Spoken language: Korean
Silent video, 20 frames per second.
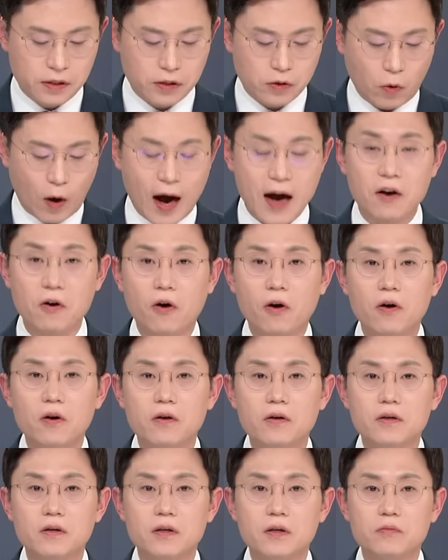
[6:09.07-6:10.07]
과거
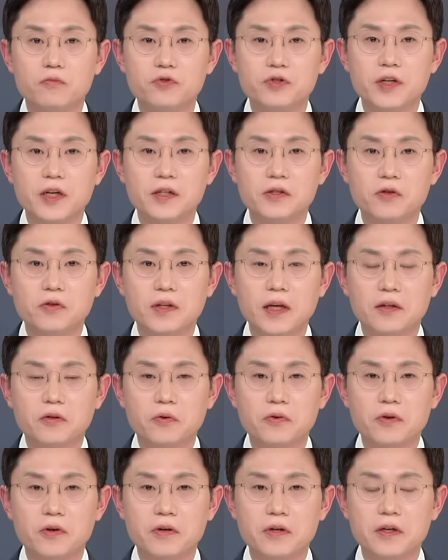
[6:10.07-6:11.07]
문재인 전
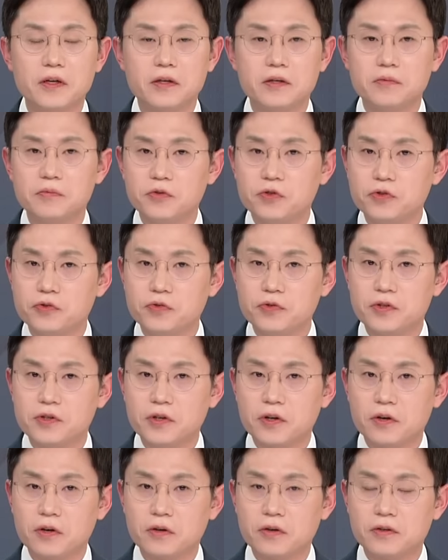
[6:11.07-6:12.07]
대통령이
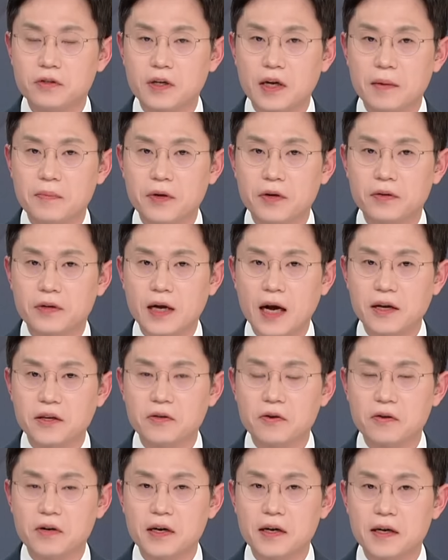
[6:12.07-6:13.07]
음주운전을 하면
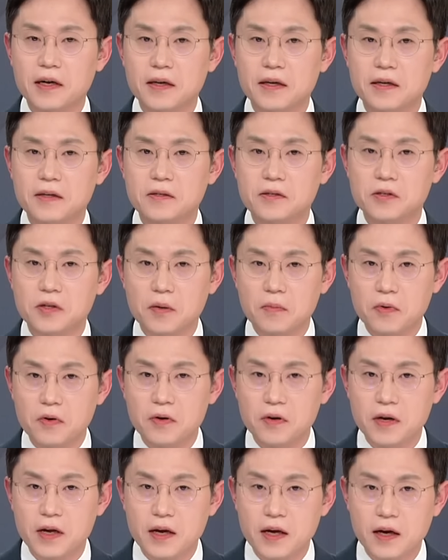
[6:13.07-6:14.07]
강력하게
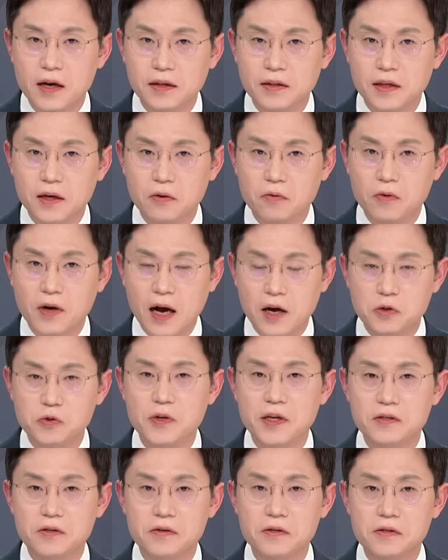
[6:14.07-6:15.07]
처벌해야 한다고
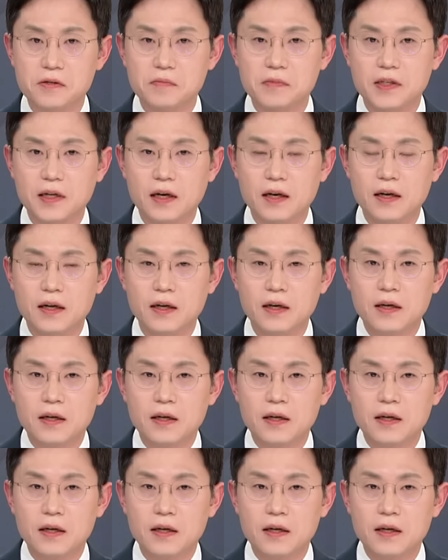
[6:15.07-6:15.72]
강조한 적이 있습니다.